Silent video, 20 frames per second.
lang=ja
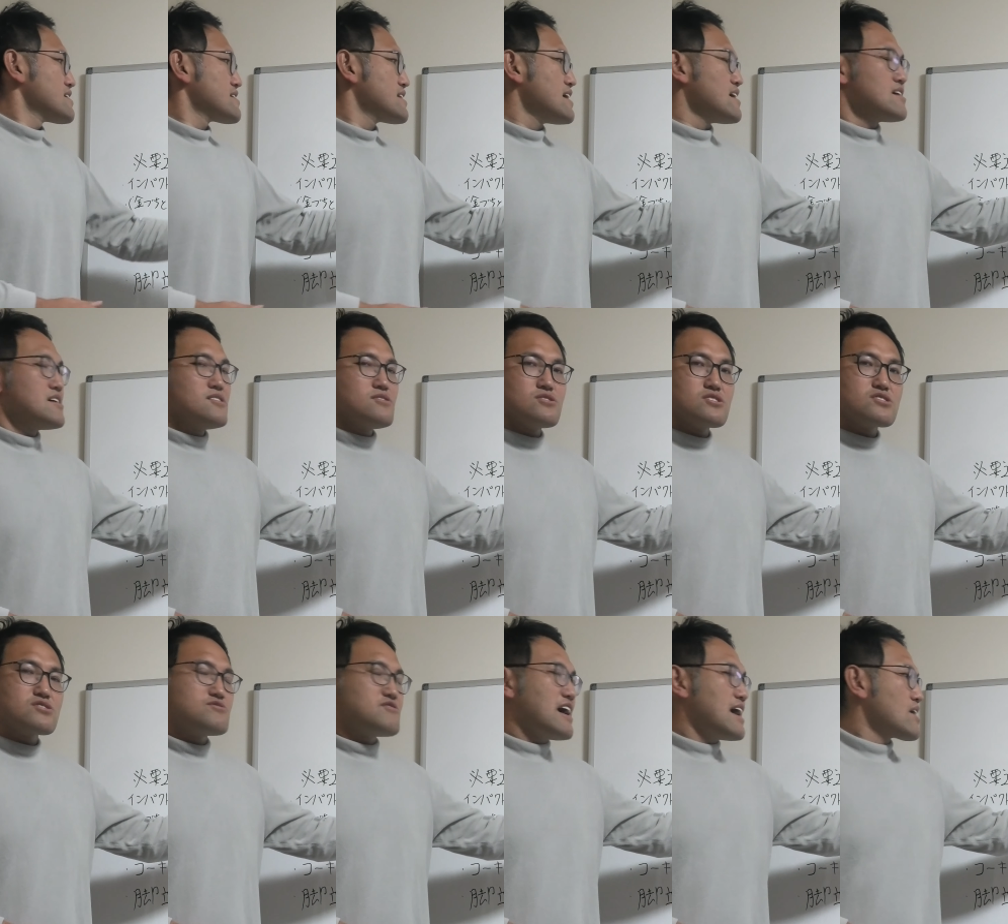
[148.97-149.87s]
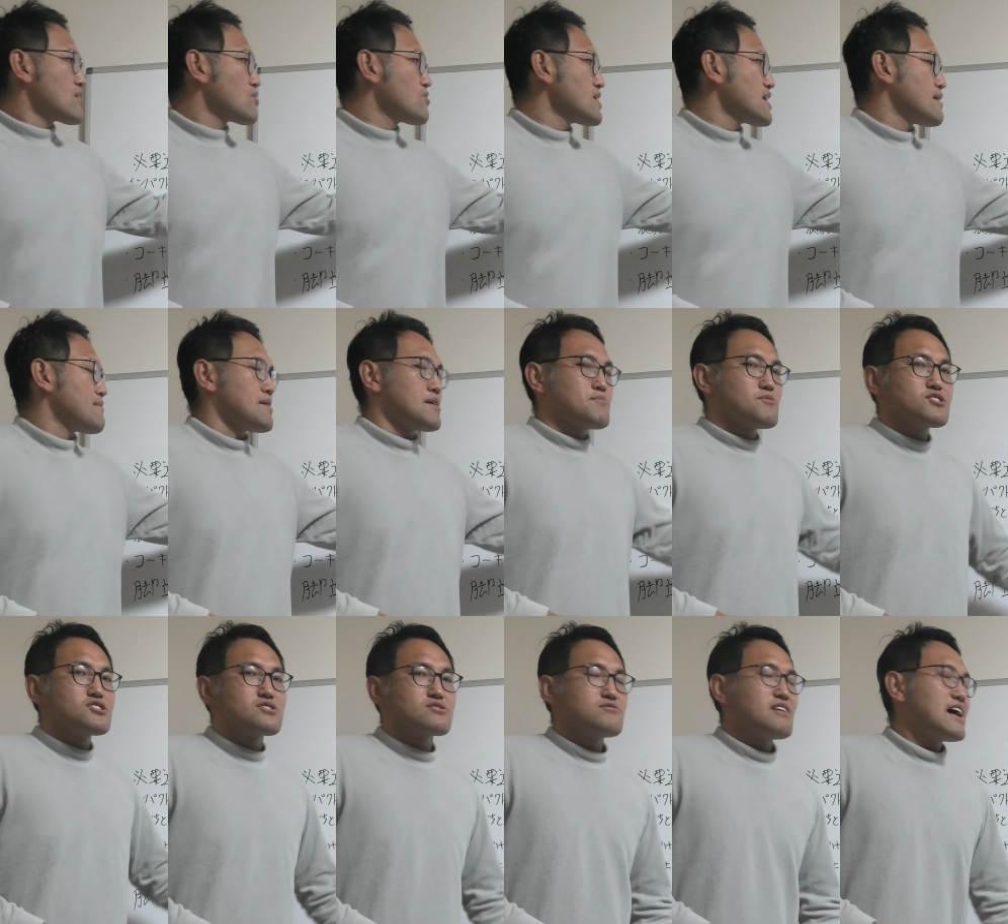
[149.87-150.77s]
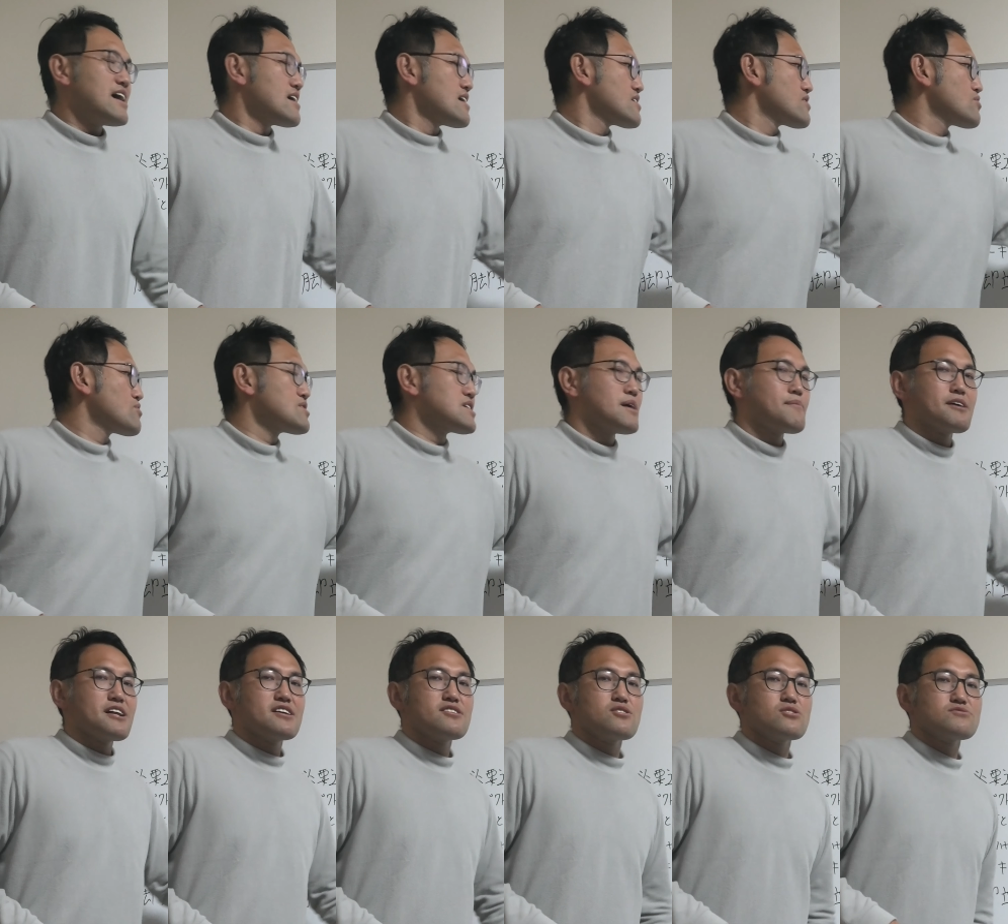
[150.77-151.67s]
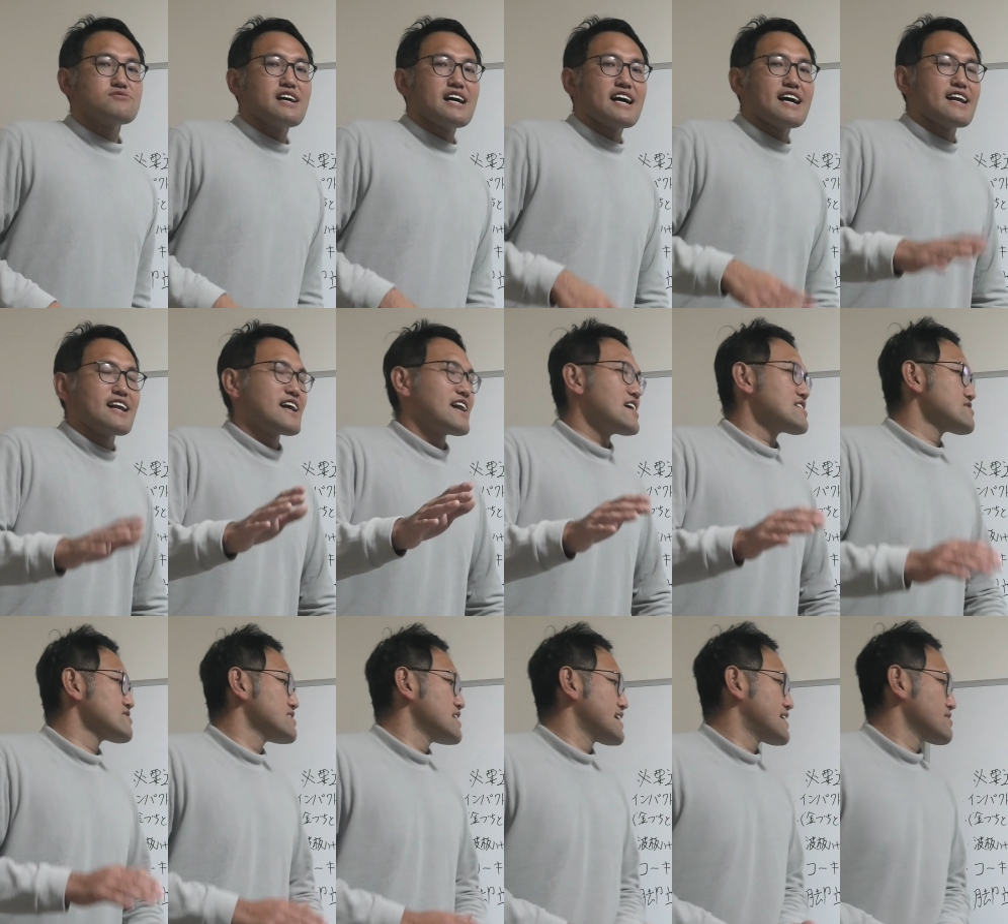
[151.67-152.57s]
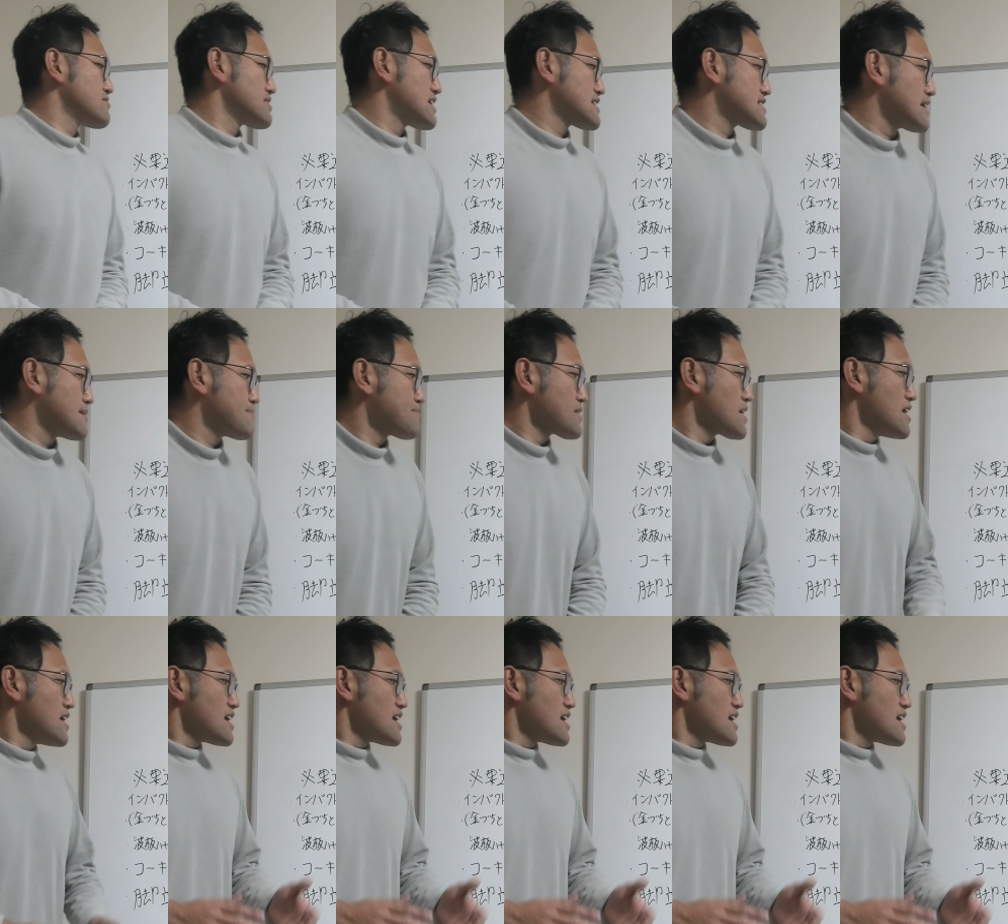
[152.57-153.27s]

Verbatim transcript: でフックは5山もしくは6山に1つは必ず入れてください。